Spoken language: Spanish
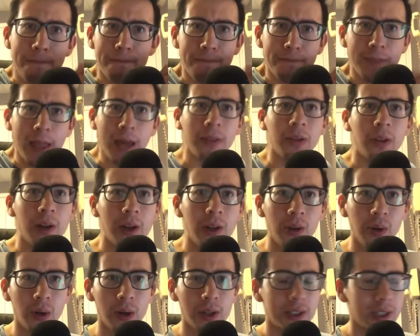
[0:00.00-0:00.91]
dándole
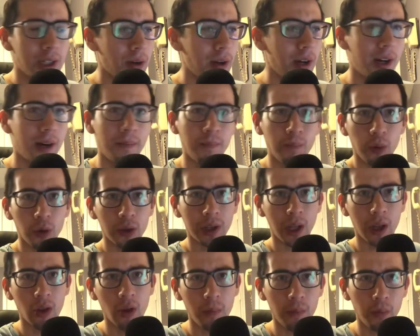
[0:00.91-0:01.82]
duro el celular,
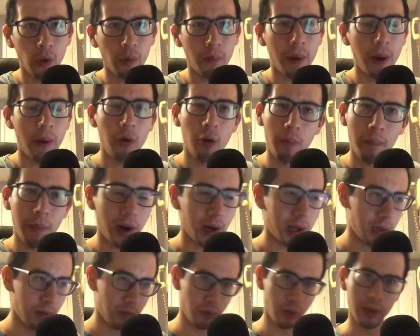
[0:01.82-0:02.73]
votando por Pablo para
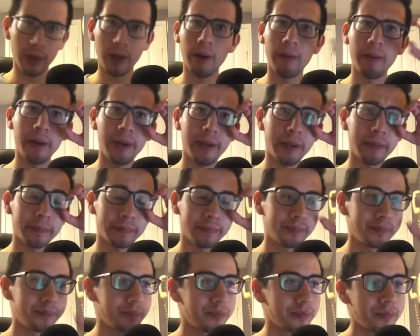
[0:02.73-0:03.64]
que pudiera venir.
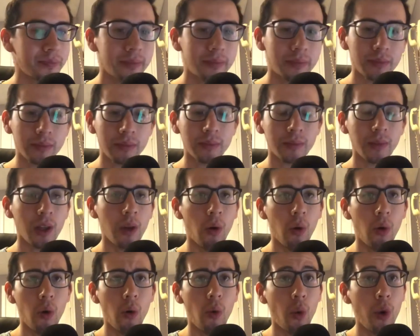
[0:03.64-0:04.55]

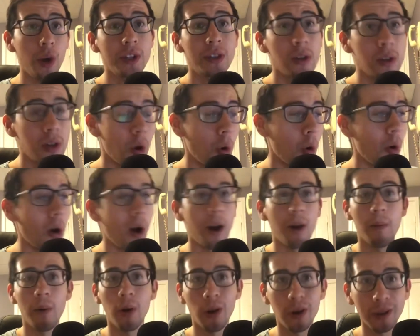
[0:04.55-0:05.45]
O, eso, o a
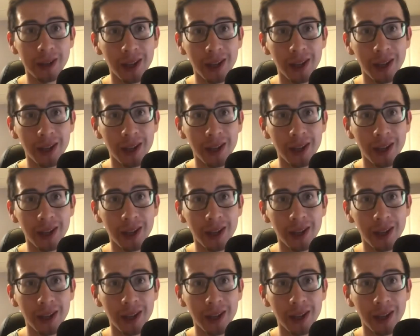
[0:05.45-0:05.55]
lo mejor